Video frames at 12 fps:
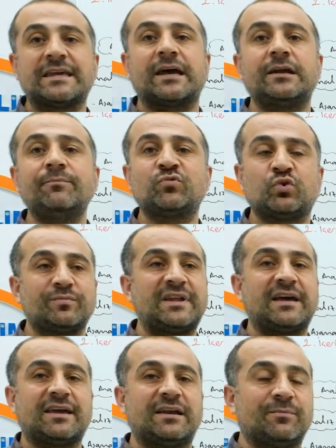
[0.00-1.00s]
gelim,
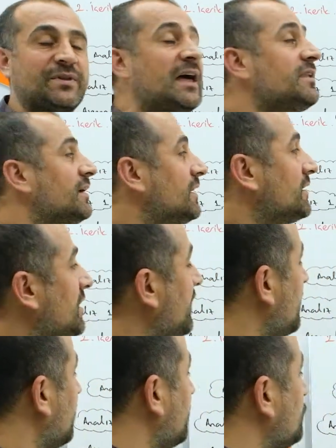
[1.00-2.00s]
tümden gelimden
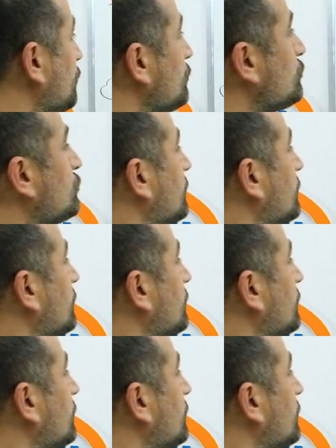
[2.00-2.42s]
yararlanıyoruz.